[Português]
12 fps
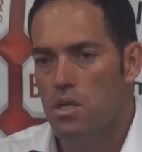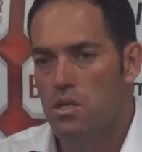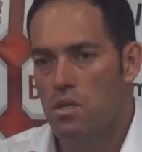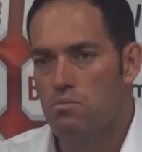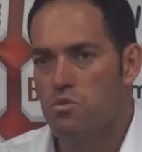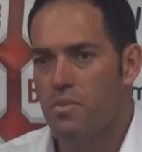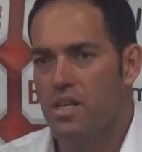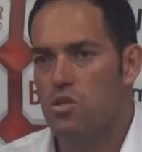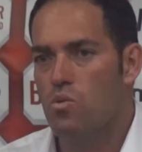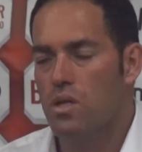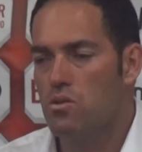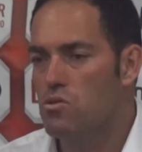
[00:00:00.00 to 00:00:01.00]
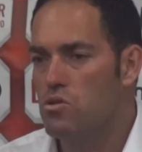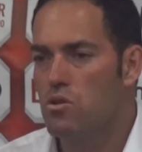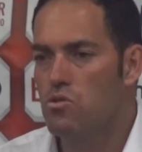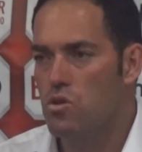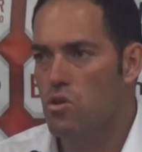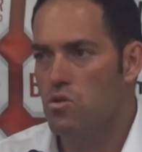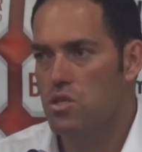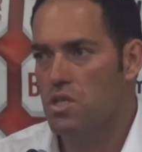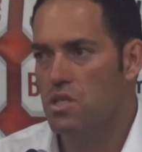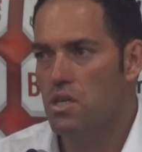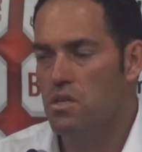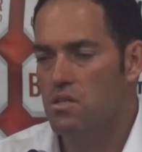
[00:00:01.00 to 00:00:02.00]
Temos mais quatro ou cinco jogadores que
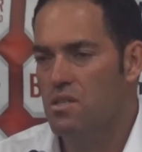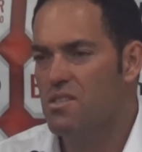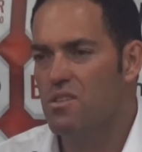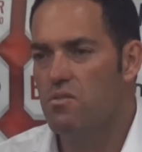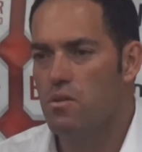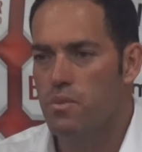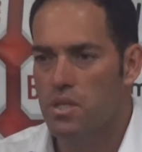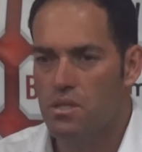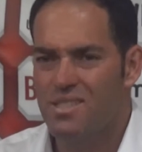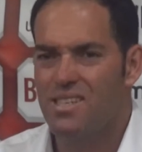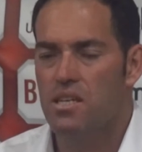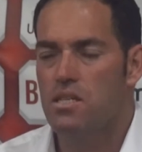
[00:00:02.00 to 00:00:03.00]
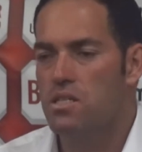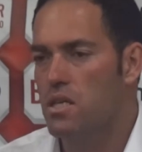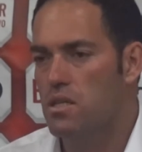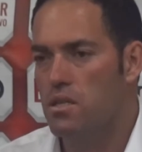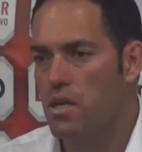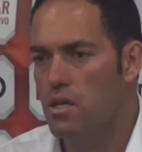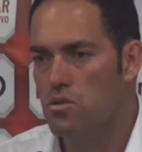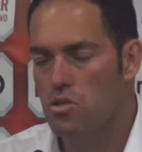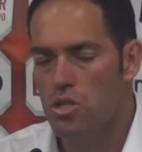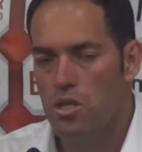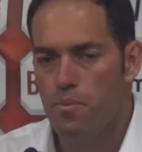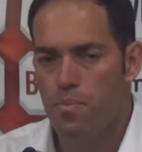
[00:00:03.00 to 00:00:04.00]
têm sensivelmente seis, sete
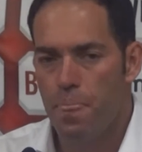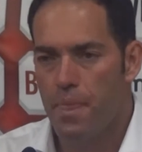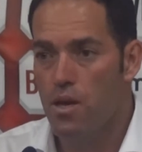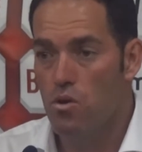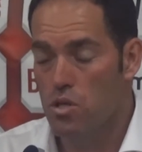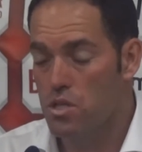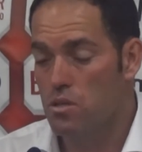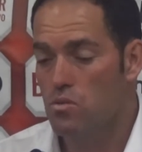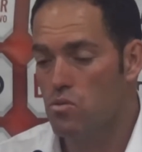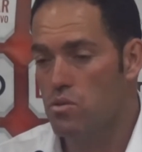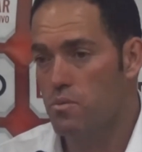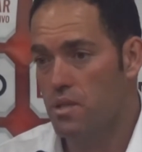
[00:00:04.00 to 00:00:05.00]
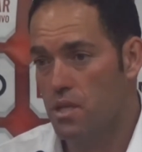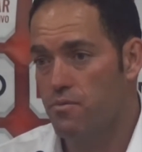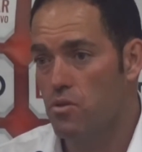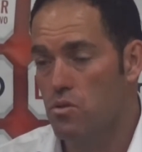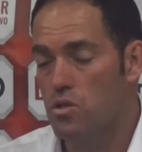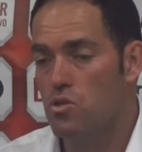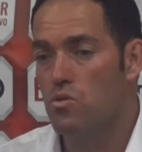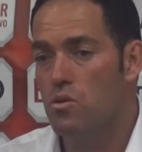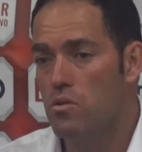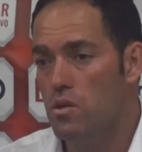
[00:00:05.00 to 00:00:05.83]
treinos e hoje, inclusive, até foram a jogo.